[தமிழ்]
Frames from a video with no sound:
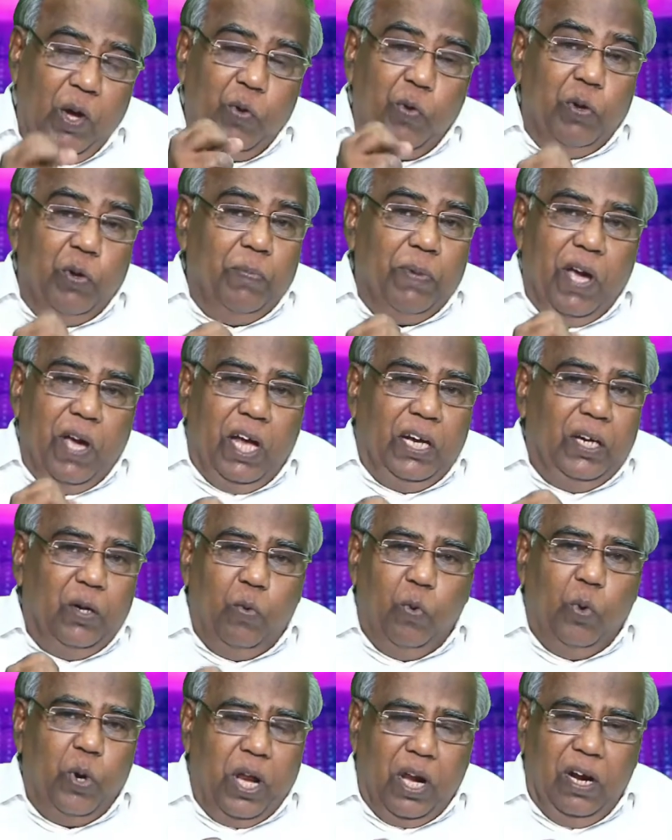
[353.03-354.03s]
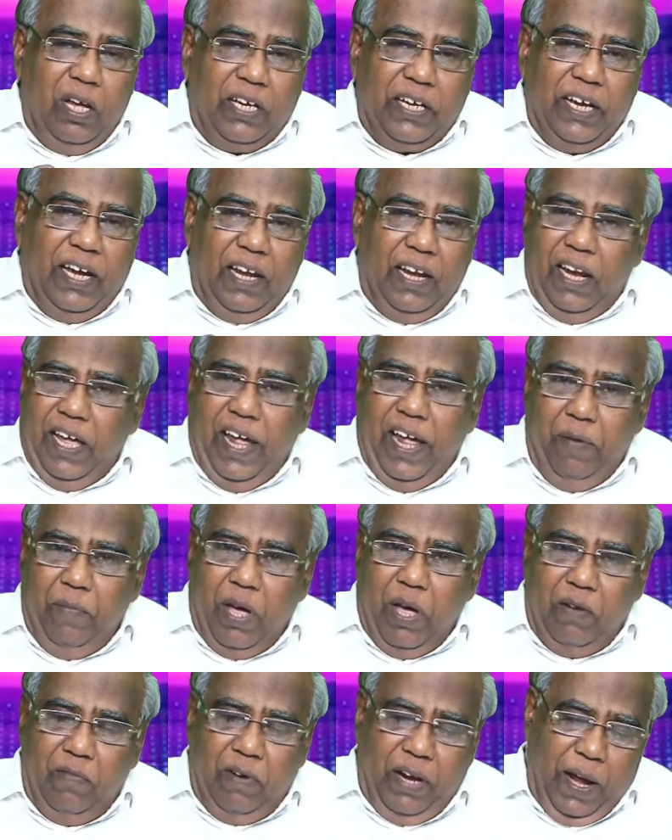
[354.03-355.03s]
உண்மையான ஊழியர்களுக்கு இல்லை
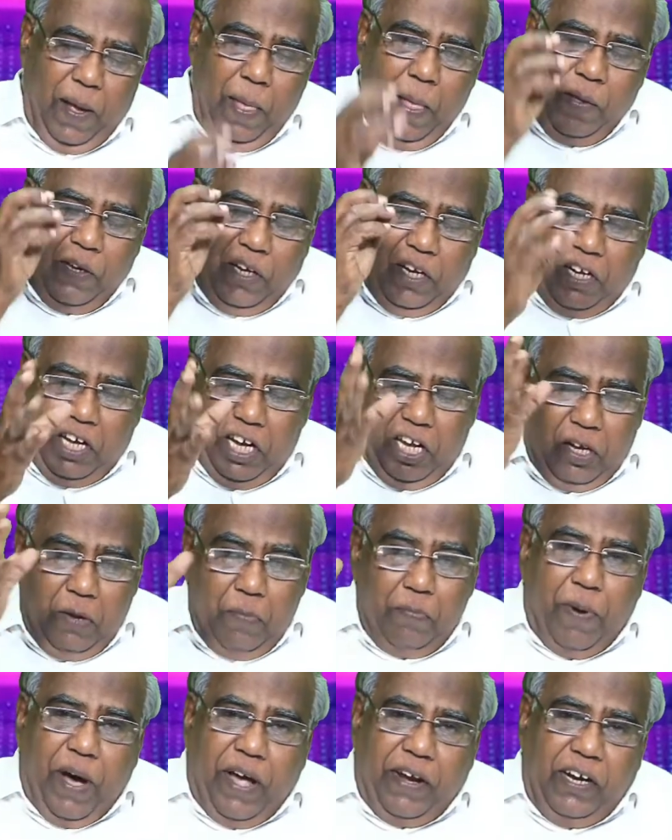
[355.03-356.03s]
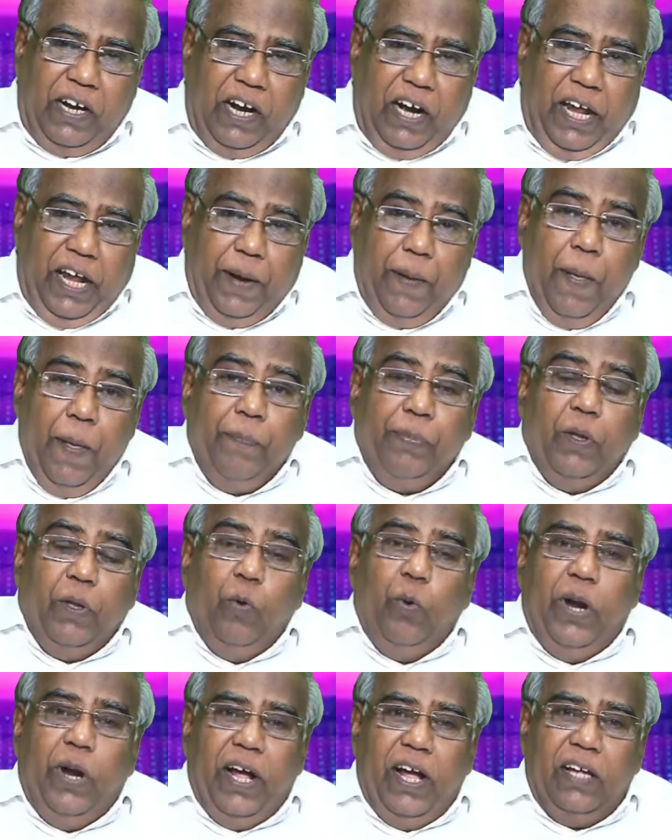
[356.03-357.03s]
அன்பானவளே இன்றைக்கும் பாருங்களேன் இந்த
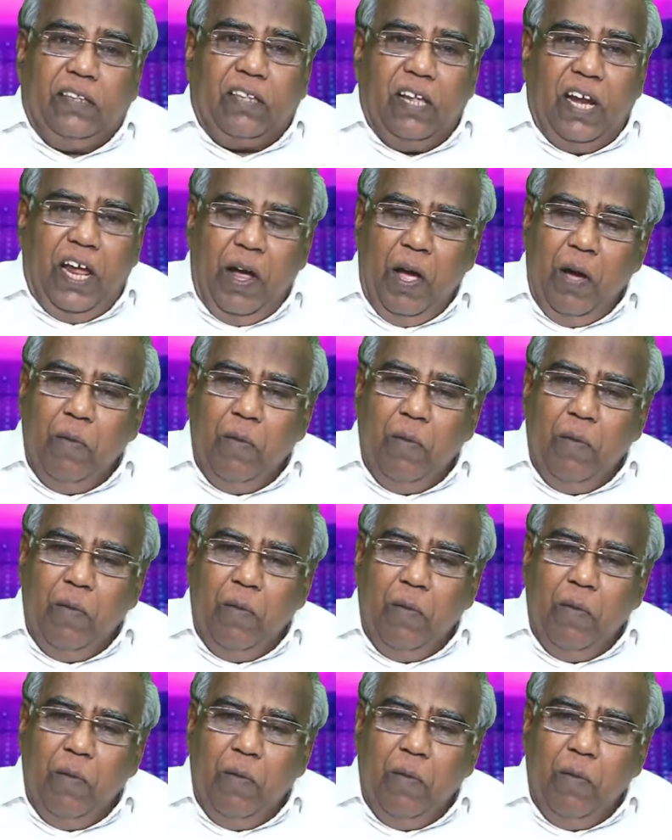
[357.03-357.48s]
ஊடகத்தில்